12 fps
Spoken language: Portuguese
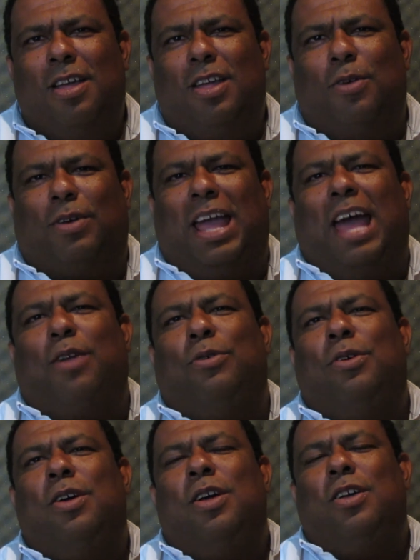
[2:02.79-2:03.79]
Eu
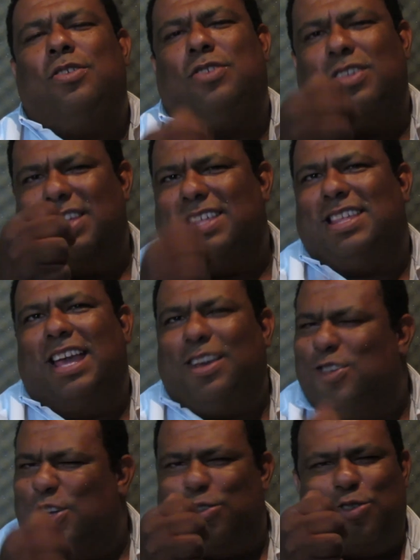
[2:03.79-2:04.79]
quero te dizer
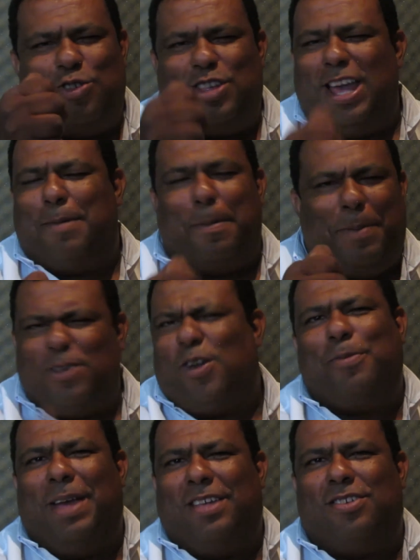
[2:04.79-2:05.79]
que Jesus te ama
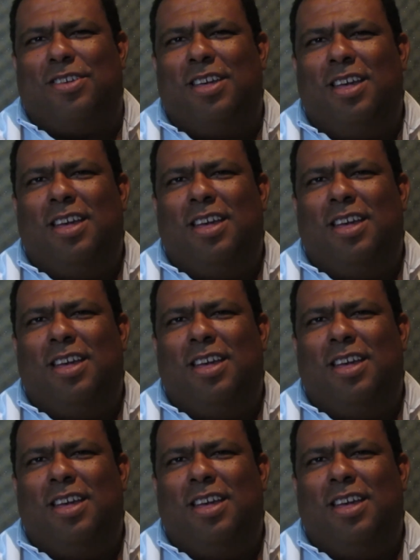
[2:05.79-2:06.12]
pessoalmente.